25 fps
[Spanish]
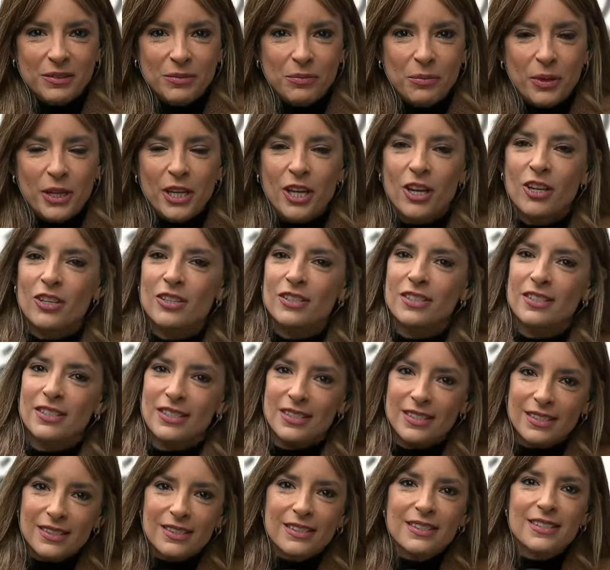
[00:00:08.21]
bueno,
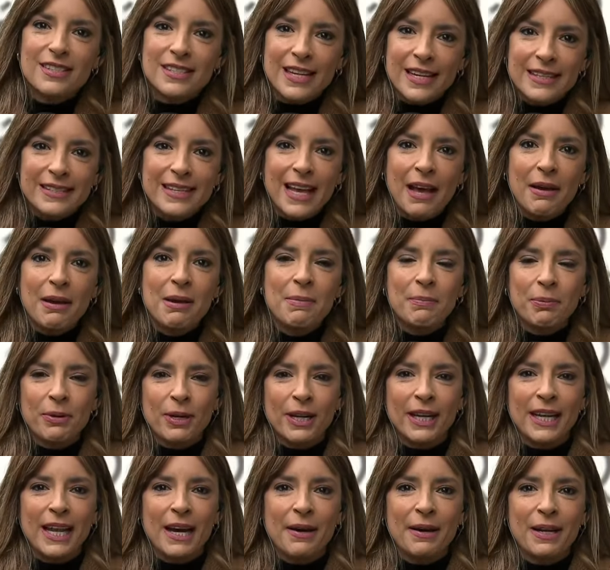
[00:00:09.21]
ya saben
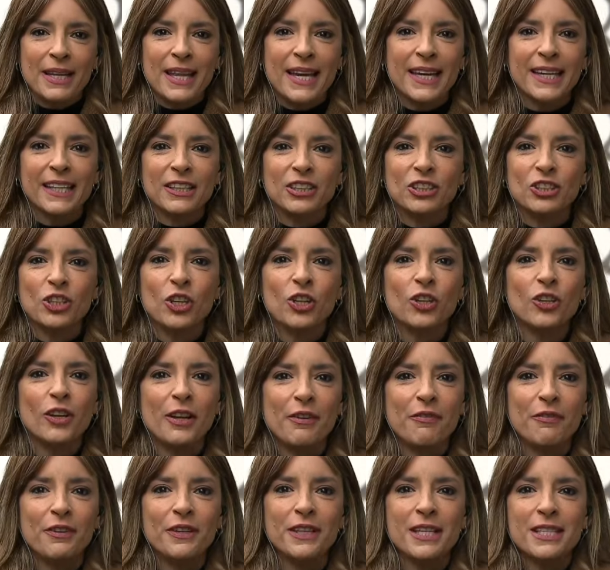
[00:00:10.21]
porque la verdad que todo el
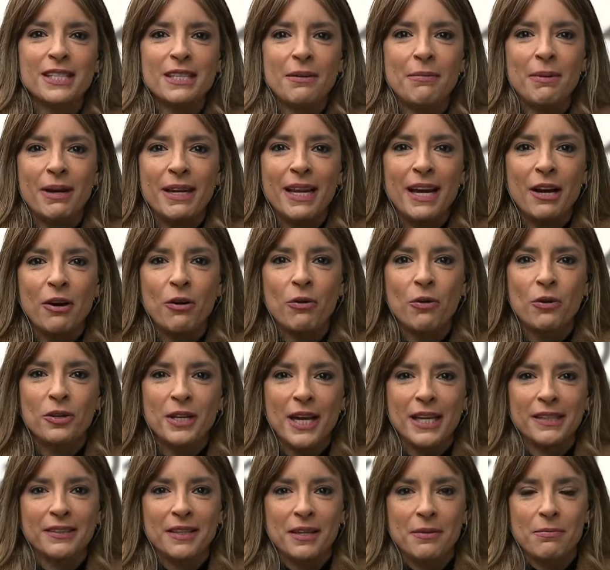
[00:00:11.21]
fin de semana hubo
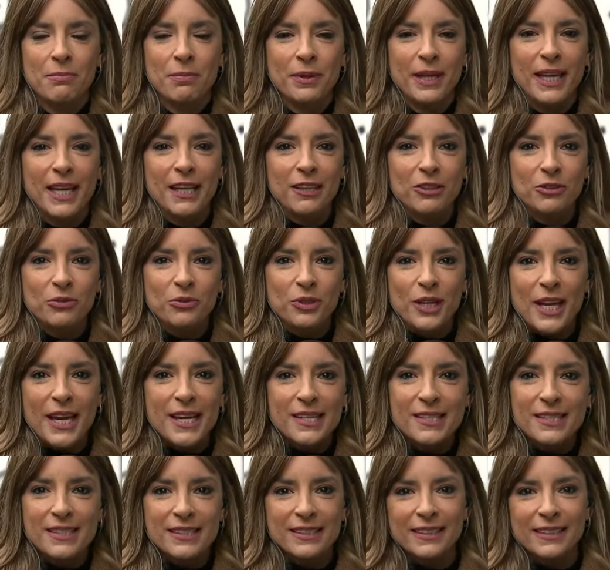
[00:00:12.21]
unas temperaturas